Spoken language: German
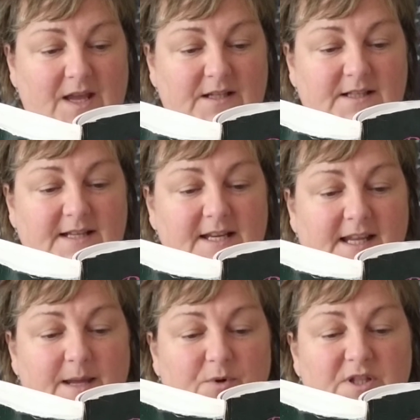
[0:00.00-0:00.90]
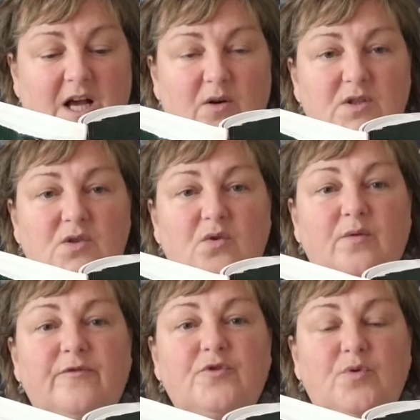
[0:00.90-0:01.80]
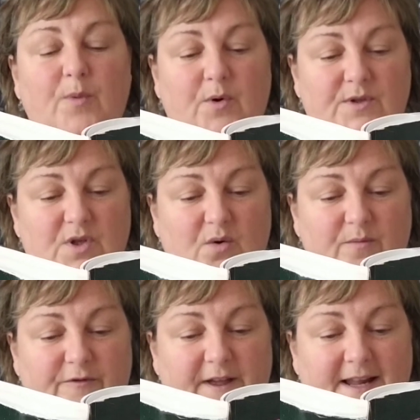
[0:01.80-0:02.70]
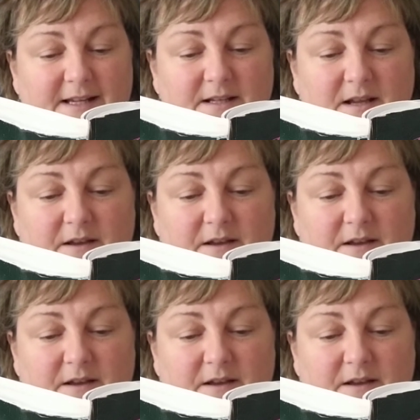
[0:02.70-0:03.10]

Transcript: Die Sinne geben uns Auskunft über unser Umfeld,